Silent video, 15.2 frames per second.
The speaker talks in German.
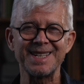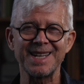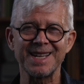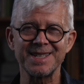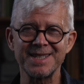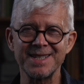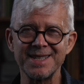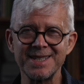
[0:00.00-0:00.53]

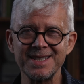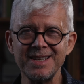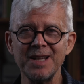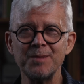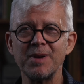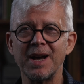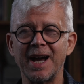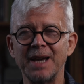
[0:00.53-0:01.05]
Das
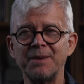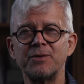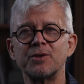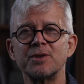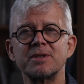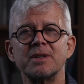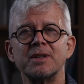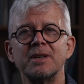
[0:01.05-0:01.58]
Ziel
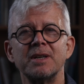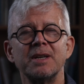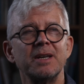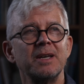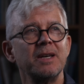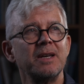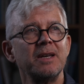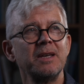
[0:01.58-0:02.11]
beeinflusst,
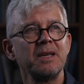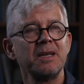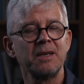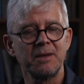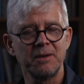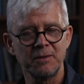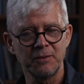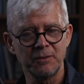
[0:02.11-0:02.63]

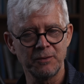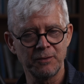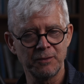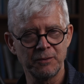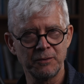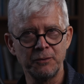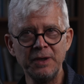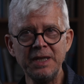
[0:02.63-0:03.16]

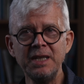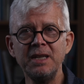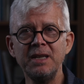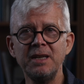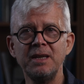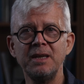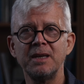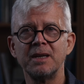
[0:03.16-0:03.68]
wie
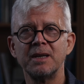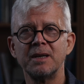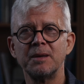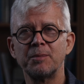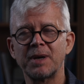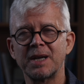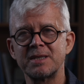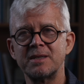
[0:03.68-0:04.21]
die
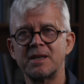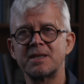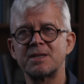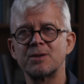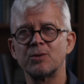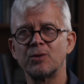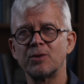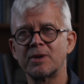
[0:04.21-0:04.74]

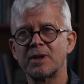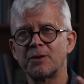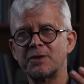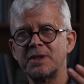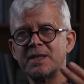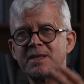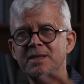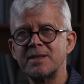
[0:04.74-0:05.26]
Präsentation auf
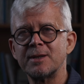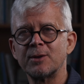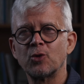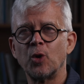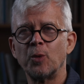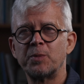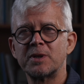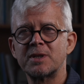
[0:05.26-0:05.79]
die
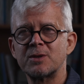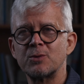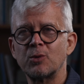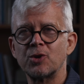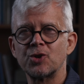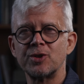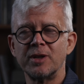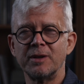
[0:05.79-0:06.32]
Zielgruppe
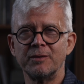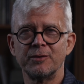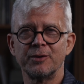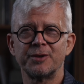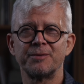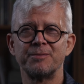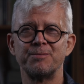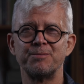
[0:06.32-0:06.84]
zugeschnitten
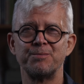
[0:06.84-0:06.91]
wird.